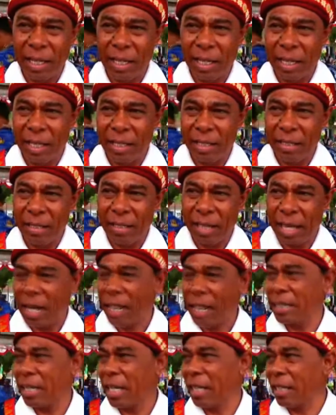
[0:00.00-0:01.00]
dengan
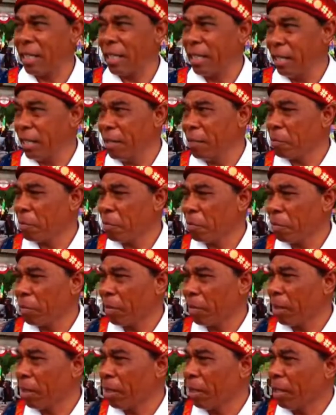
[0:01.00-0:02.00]
era saat ini,
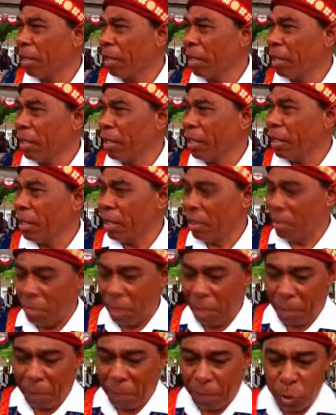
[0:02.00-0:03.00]
di
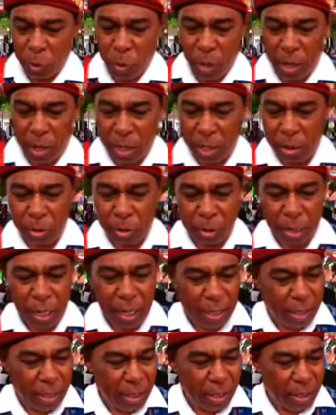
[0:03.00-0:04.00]
mana perjuangan itu
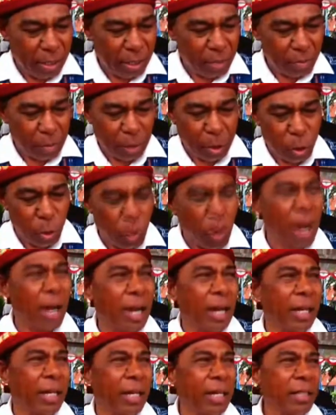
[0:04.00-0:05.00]
telah
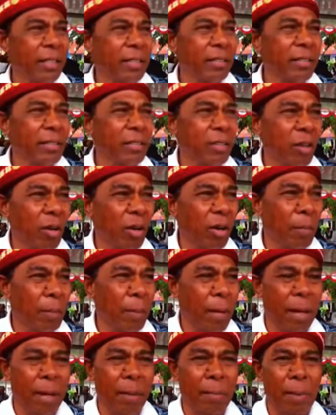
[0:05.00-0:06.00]
diperjuangkan ya, oleh
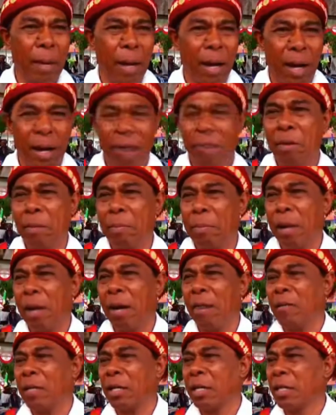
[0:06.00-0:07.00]
para
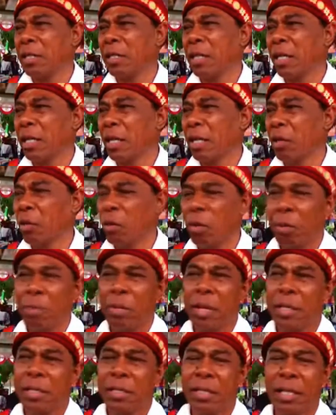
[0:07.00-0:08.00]
pahlawan-pahlawan kita yang luar
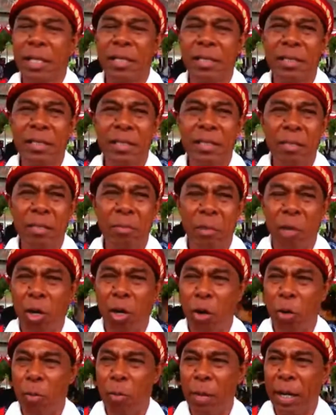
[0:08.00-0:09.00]
biasa
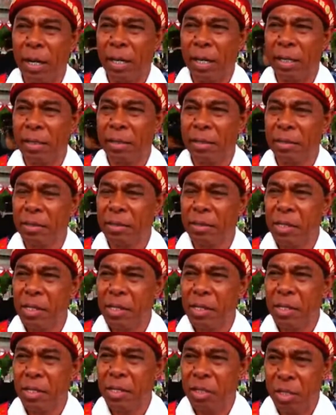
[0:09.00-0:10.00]
korbankan
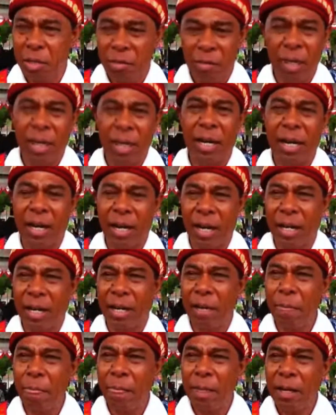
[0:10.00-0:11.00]
jiwa dan
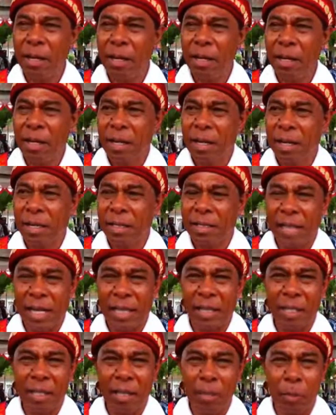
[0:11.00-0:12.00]
raga.
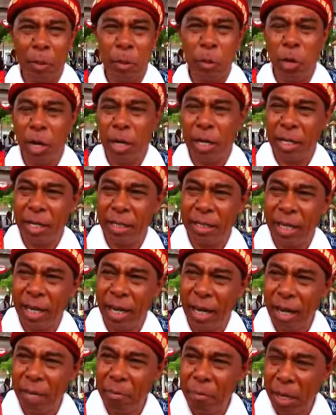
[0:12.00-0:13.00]
Saat ini perjuangan kita
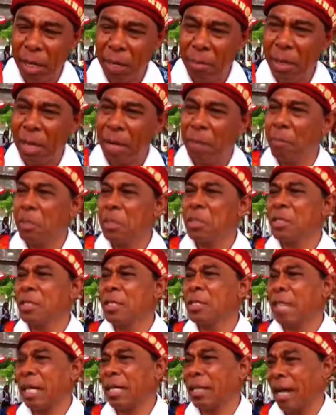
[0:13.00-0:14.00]
adalah bagaimana
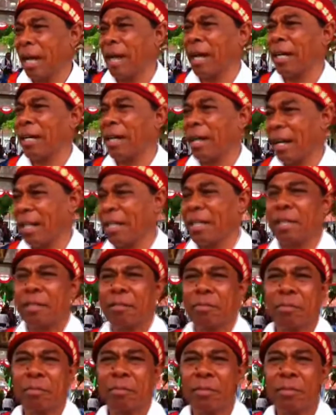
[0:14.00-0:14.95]
mensejahterakan rakyat.